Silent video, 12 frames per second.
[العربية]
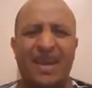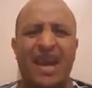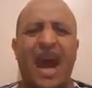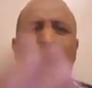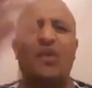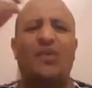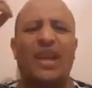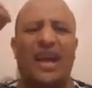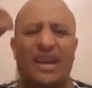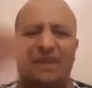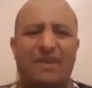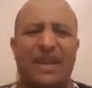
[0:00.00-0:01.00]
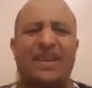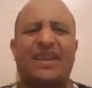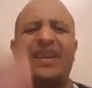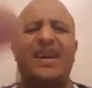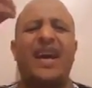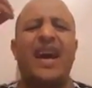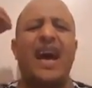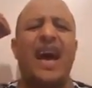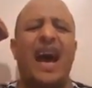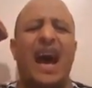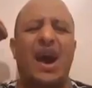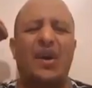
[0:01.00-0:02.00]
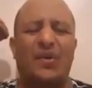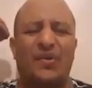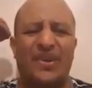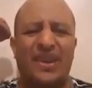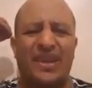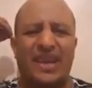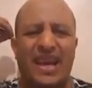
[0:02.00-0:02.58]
أو في الحرمين أو في